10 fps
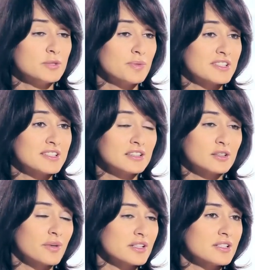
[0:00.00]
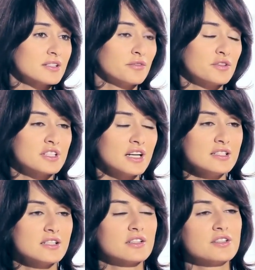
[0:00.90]
Быть президентом Российской
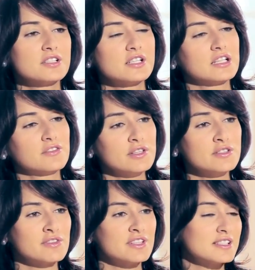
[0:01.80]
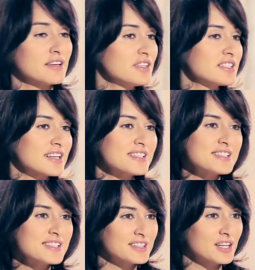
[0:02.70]
Федерации – это нести ответственность за весь
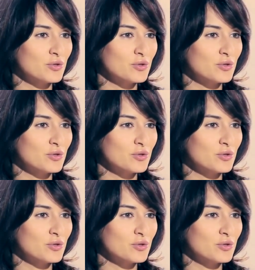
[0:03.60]
российский